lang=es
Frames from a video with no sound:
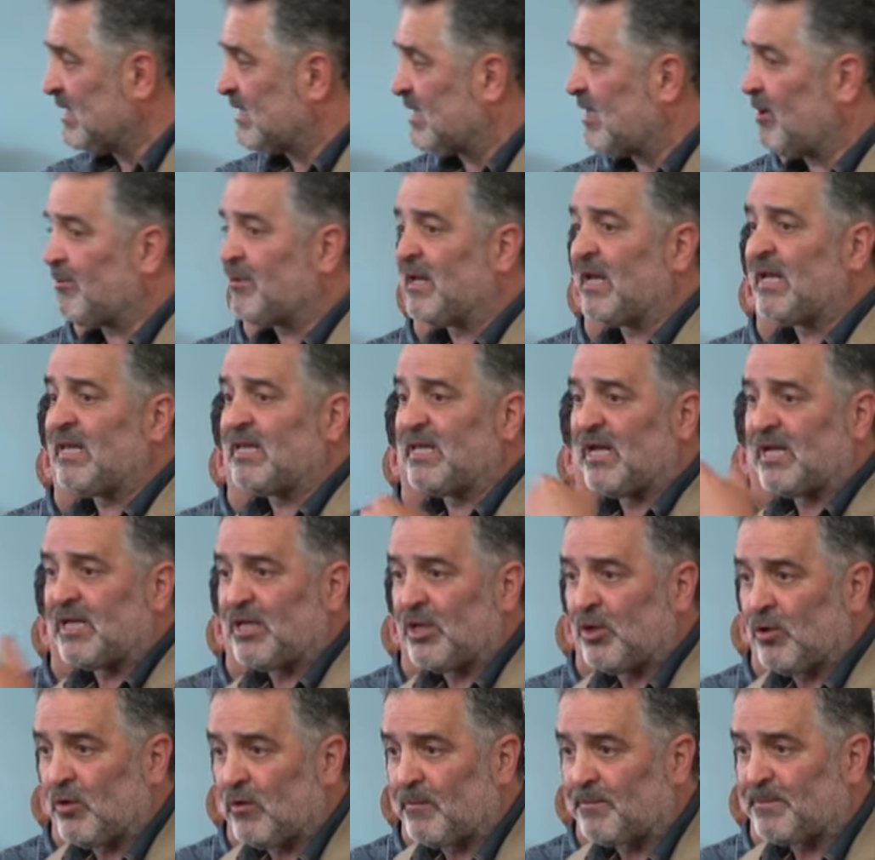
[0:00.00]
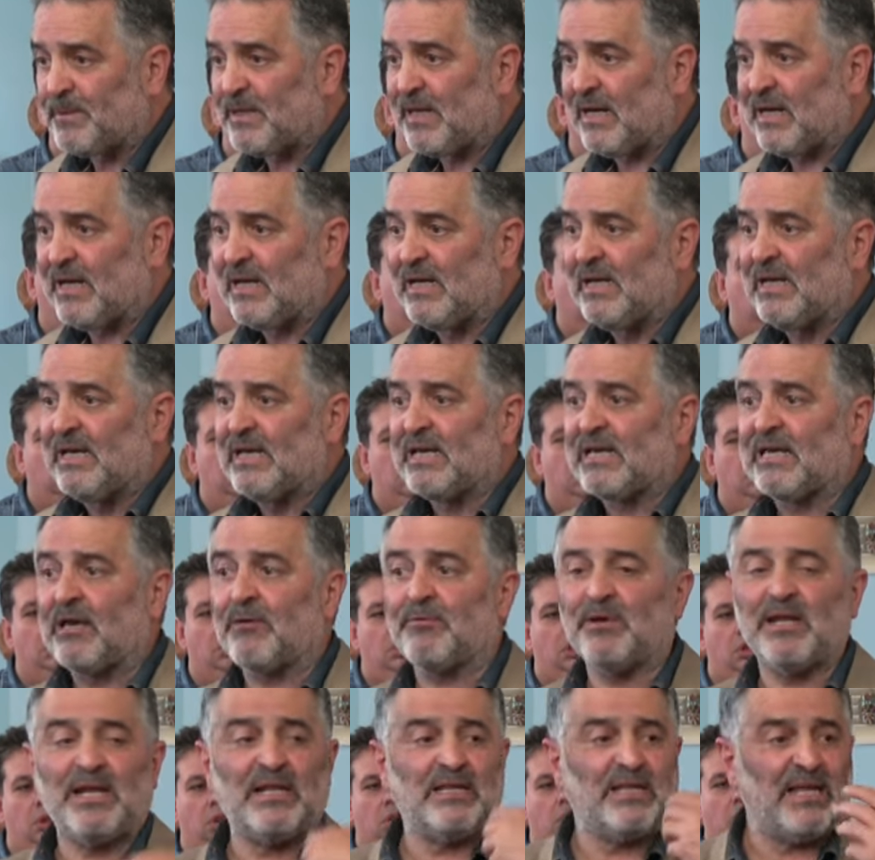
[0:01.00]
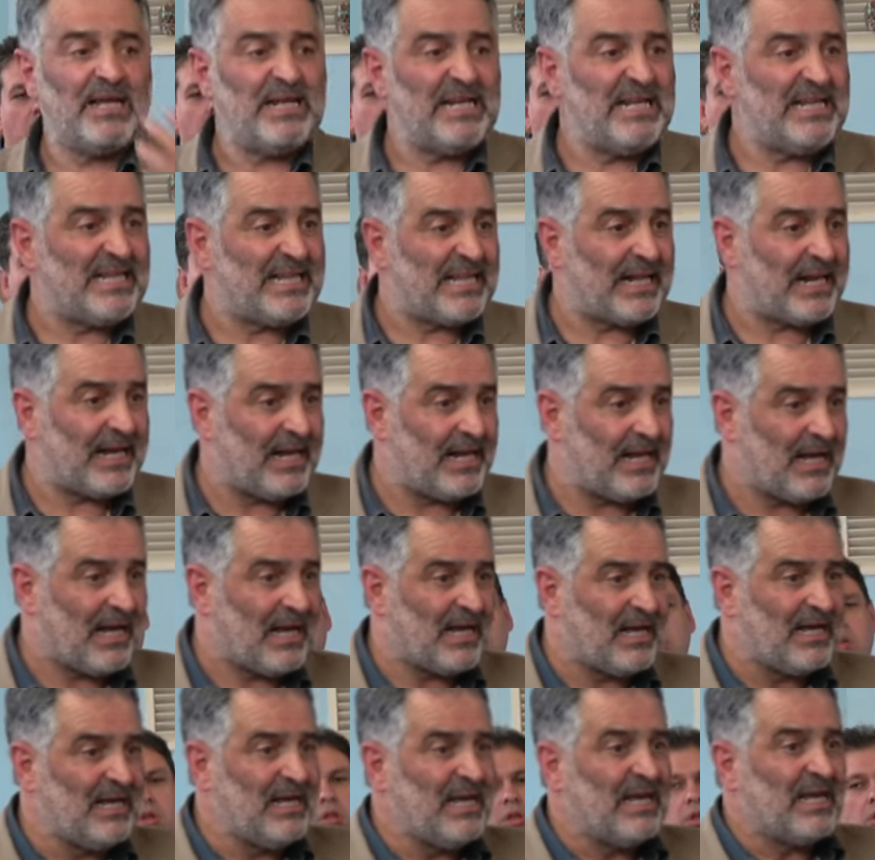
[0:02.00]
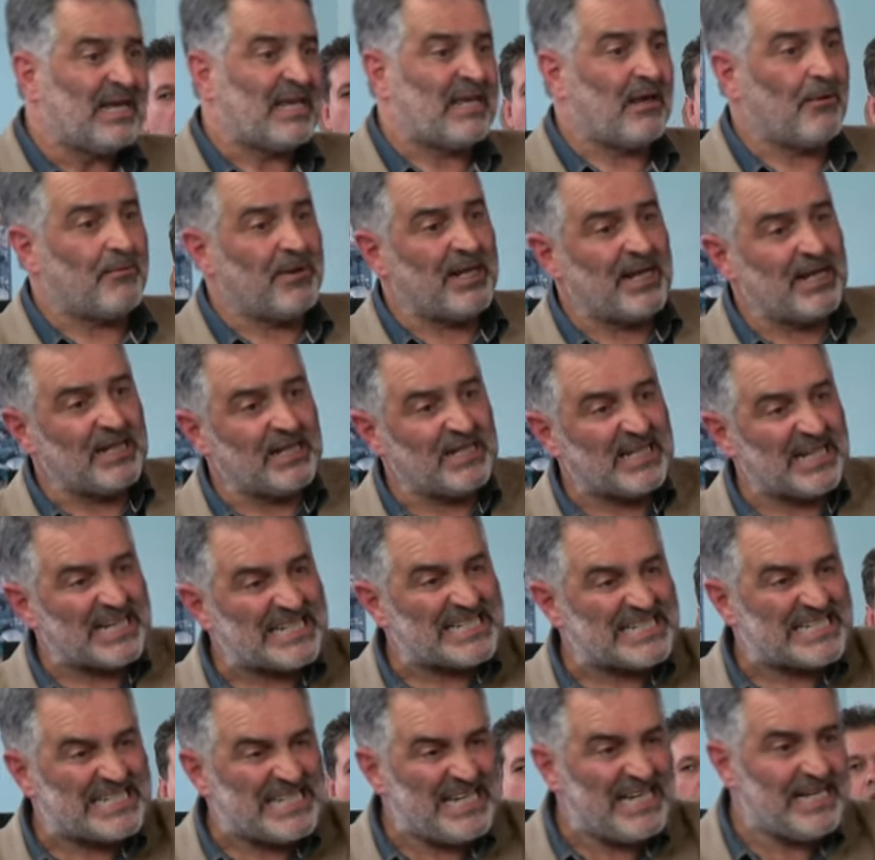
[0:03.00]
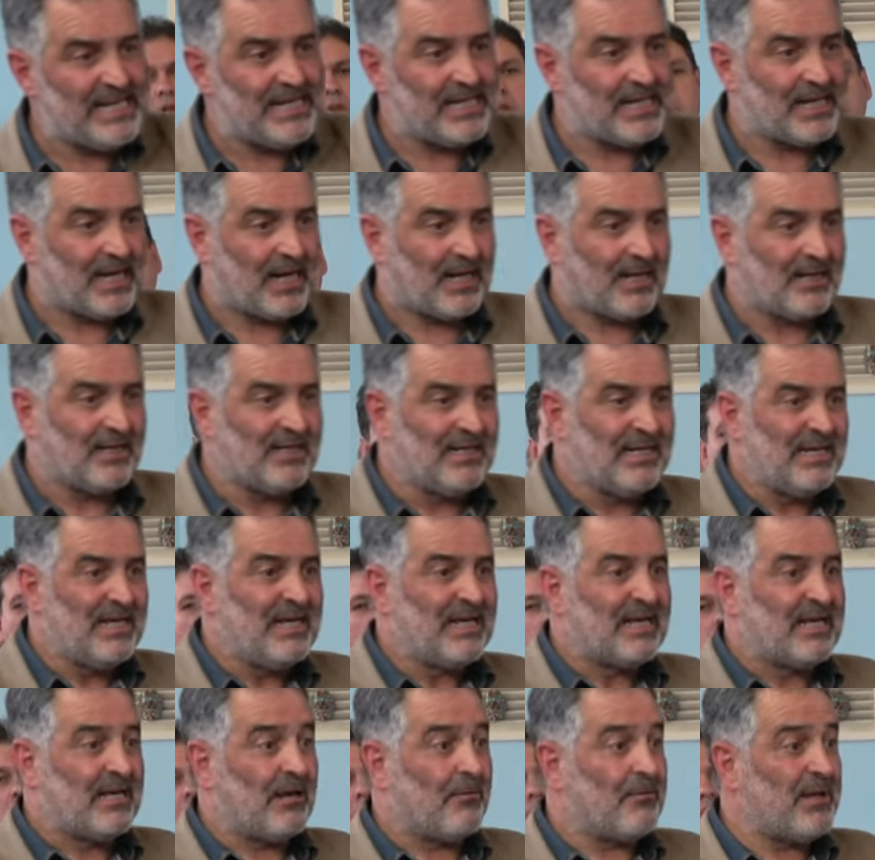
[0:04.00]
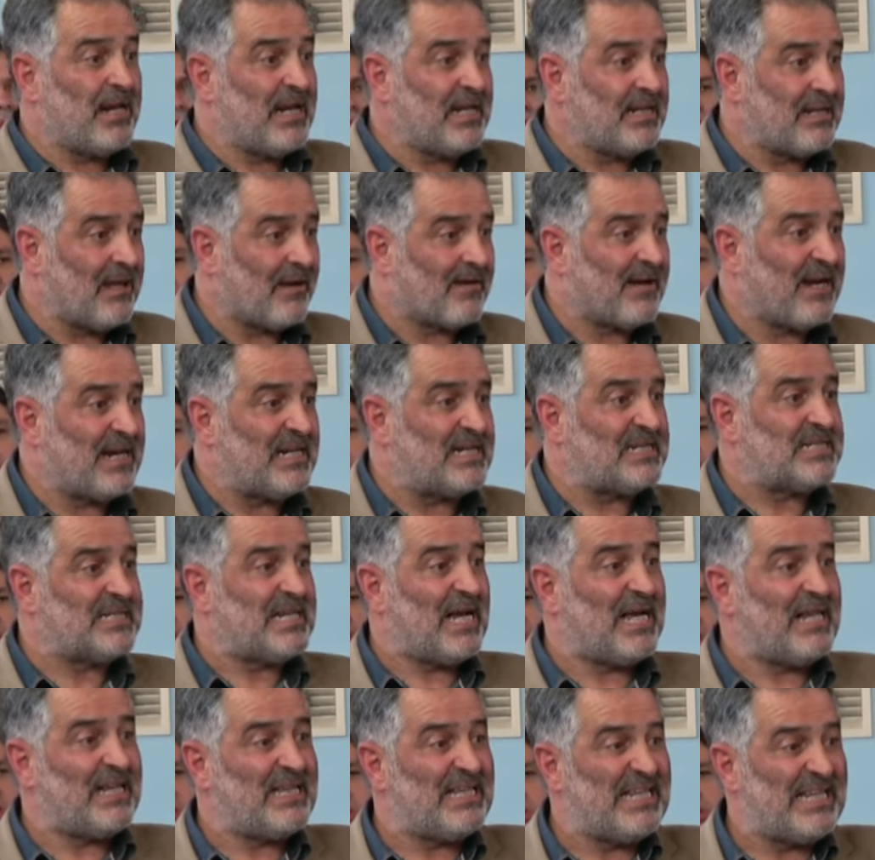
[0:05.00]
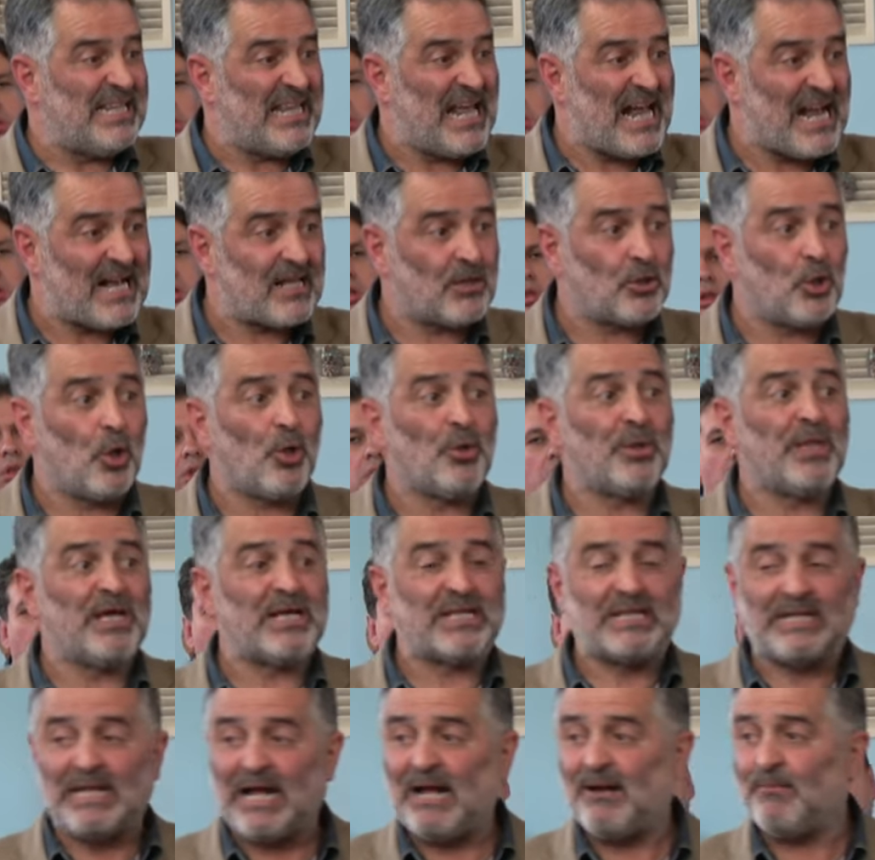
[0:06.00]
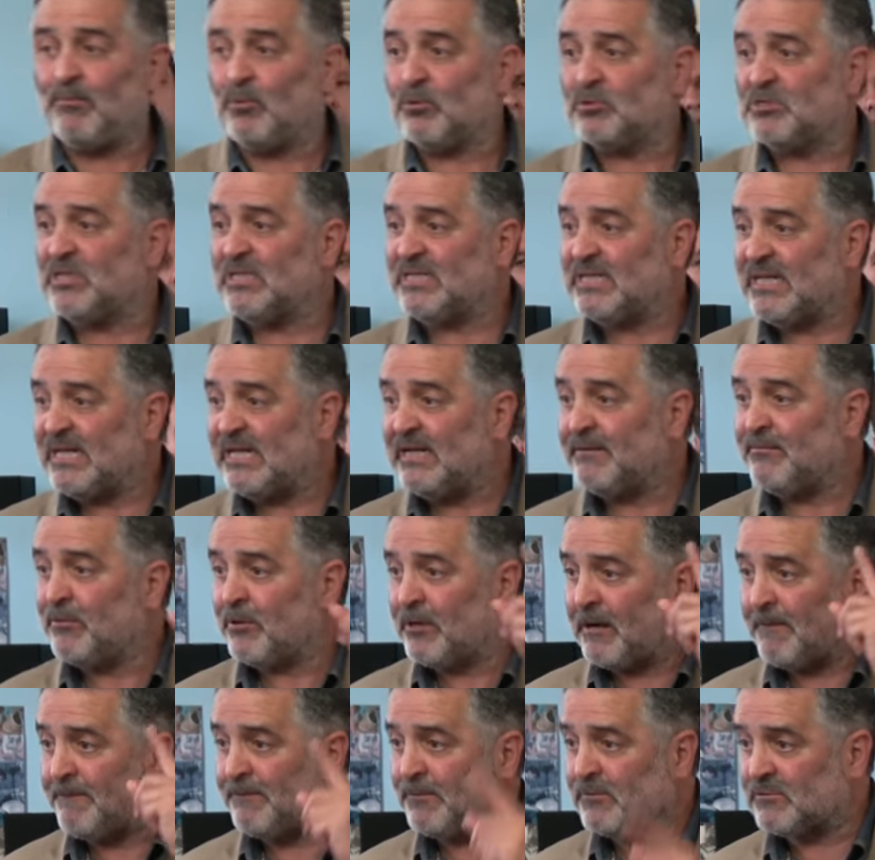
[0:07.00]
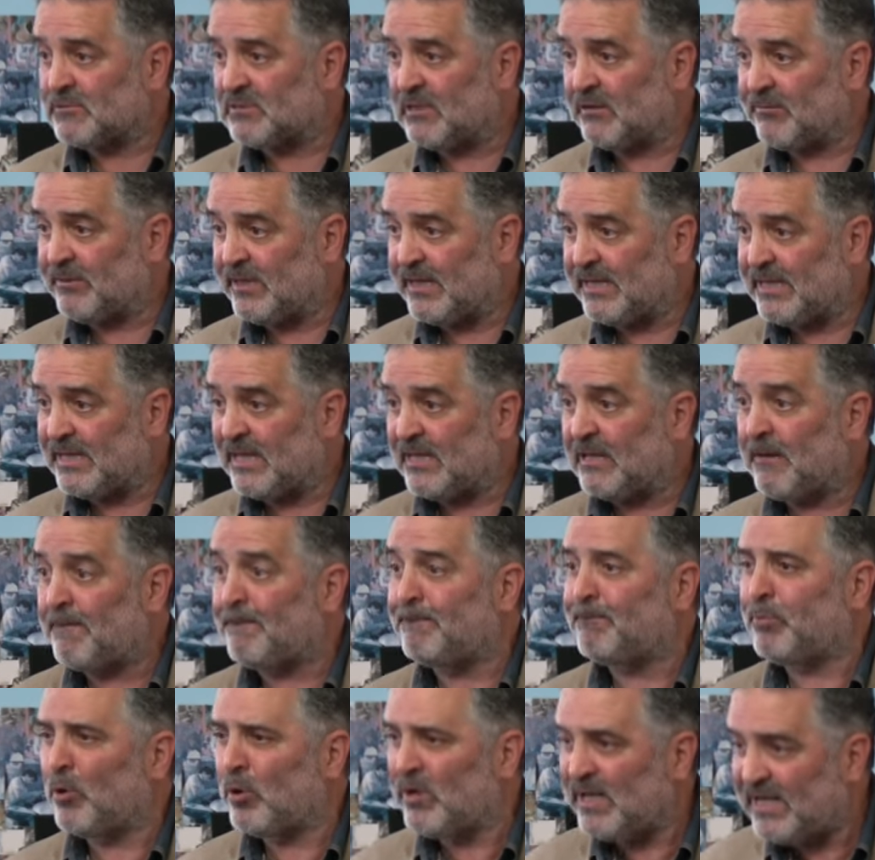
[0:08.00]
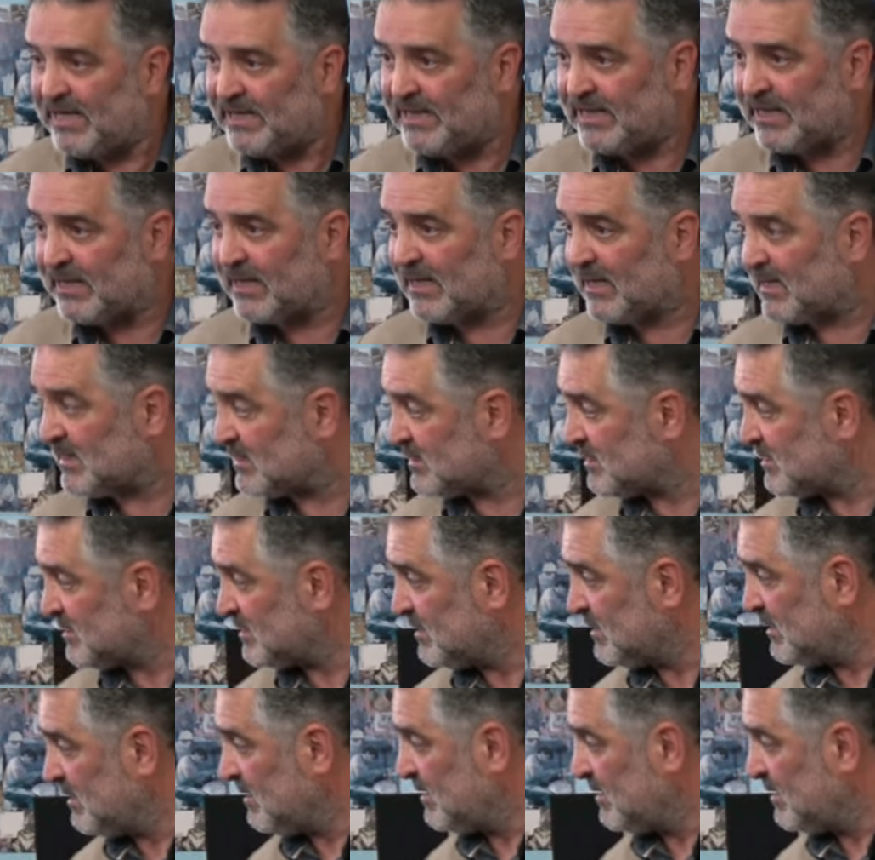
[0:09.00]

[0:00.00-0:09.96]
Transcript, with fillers: que vienen de Etiopía, que vienen de Eritrea, que vienen de Siria, que vienen de Afganistán, de Irak, donde estamos y tenemos responsabilidades políticas